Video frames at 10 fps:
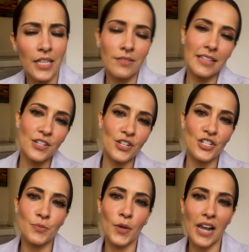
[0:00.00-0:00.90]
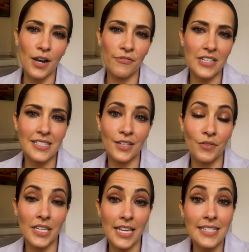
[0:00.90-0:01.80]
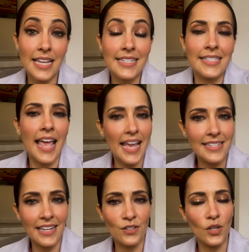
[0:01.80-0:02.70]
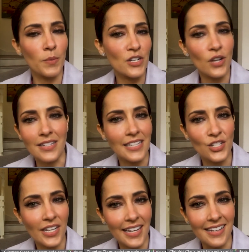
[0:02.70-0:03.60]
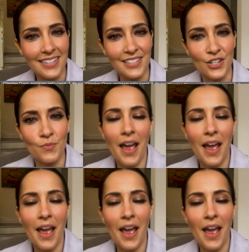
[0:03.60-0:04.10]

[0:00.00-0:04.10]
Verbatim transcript: Não deixa de explorar o fascínio que eles exercem sobre as nossas crianças,